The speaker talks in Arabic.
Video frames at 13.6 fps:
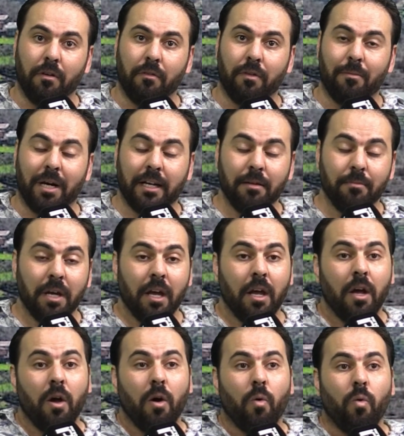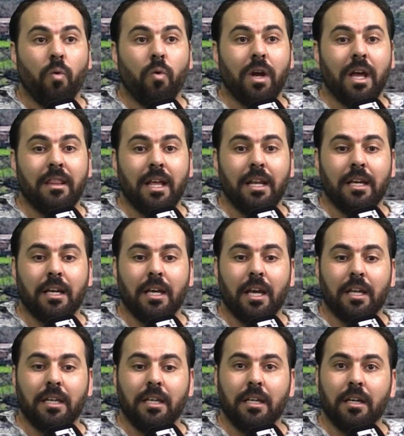آه، في المغرب وكذلك
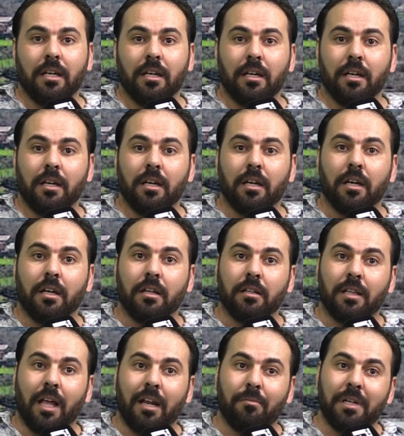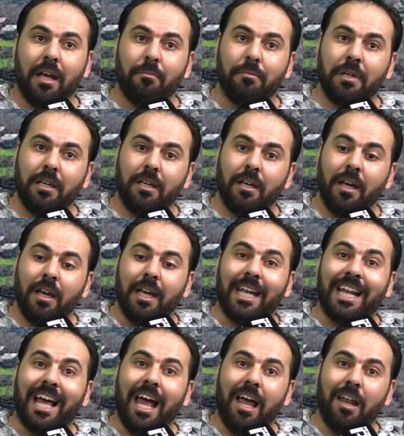يعني طالبنا
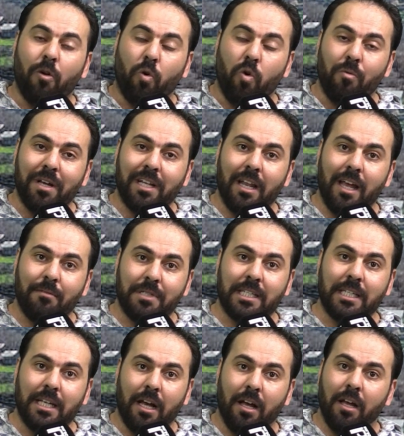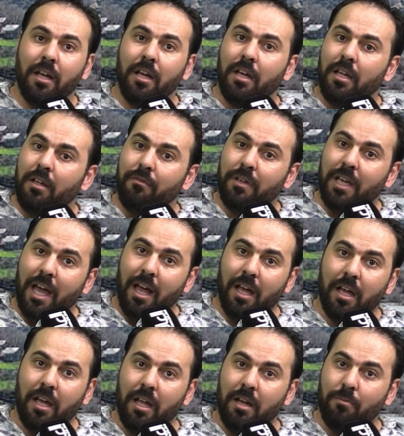بإلغاء العقوبات الحبسية في
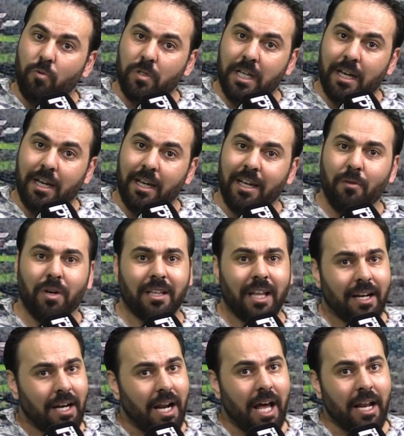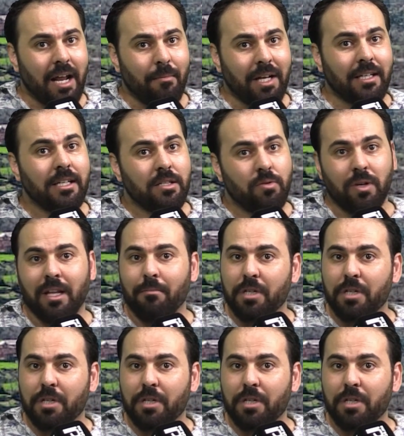حق المزارعين وترك الغرامات إسوة